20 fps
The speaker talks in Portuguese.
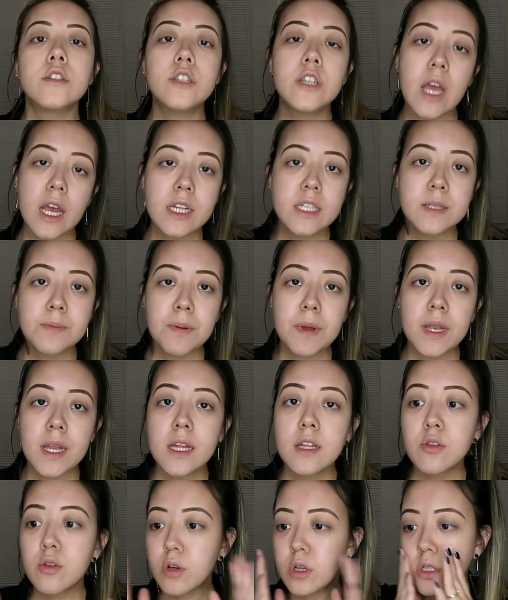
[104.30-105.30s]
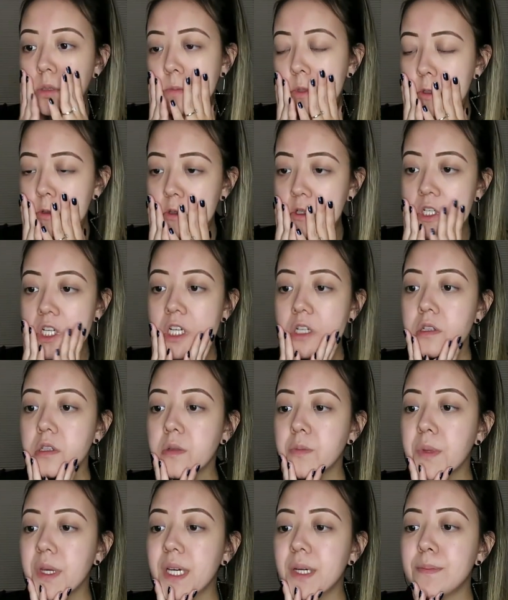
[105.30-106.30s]
Já esperei dois
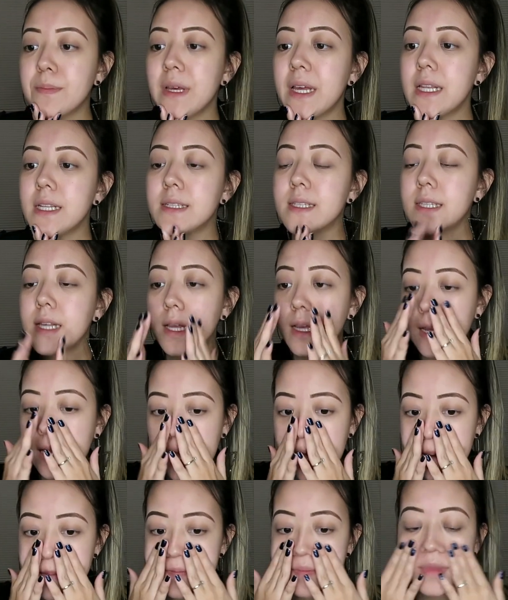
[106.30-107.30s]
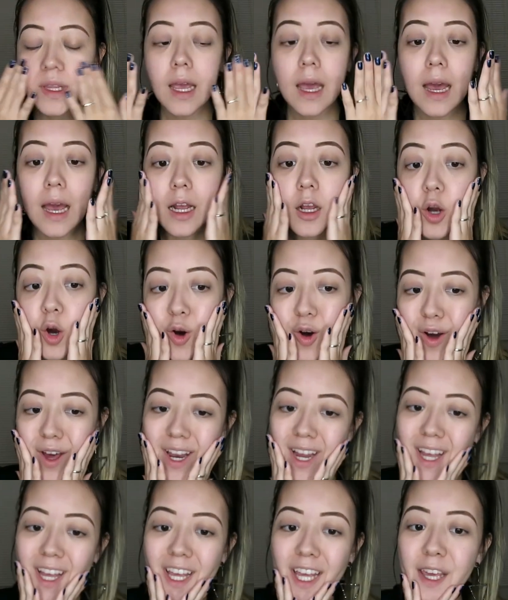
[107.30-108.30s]
minutinhos minha pele secar.
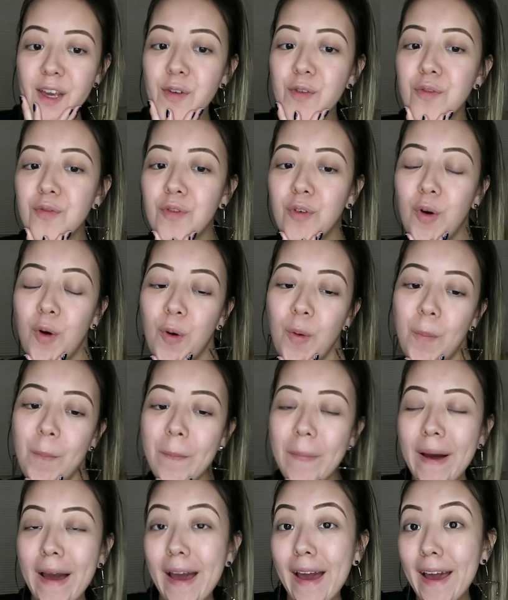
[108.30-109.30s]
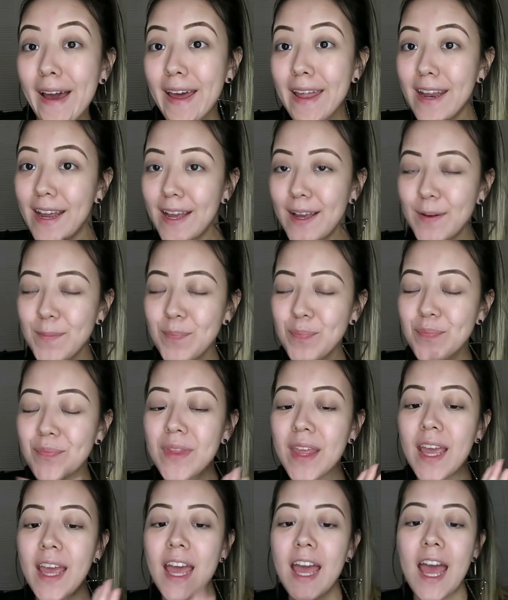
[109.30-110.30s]
Agora eu vou para
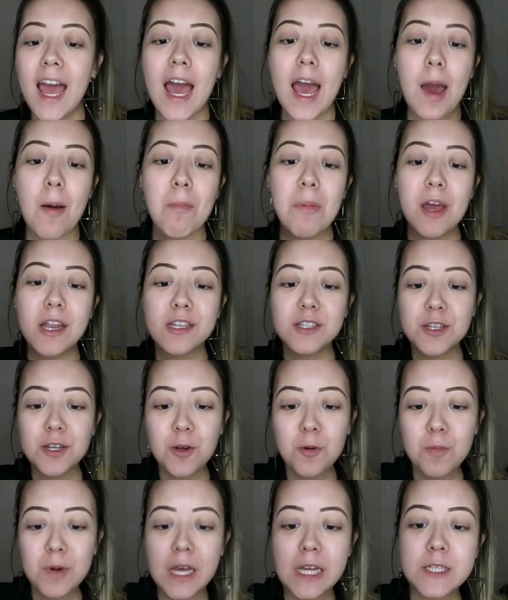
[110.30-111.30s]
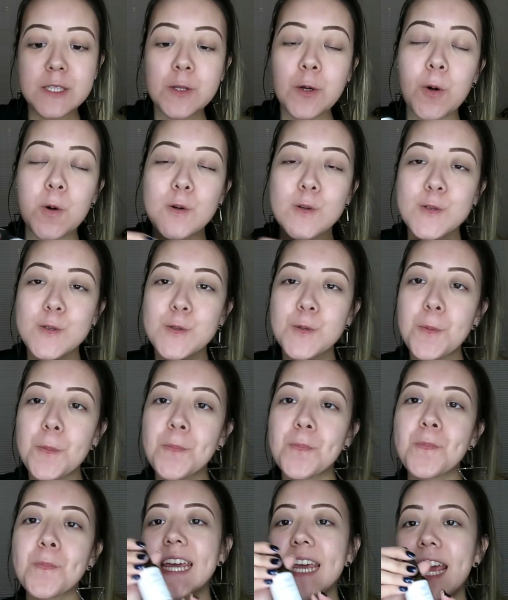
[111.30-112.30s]
a parte que eu mais
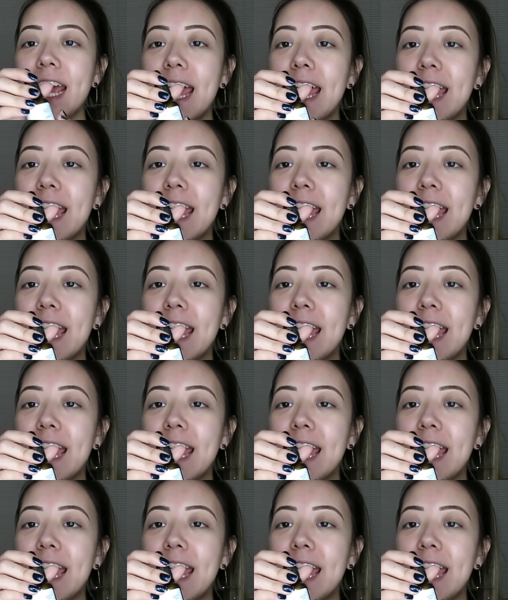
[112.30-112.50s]
gosto, que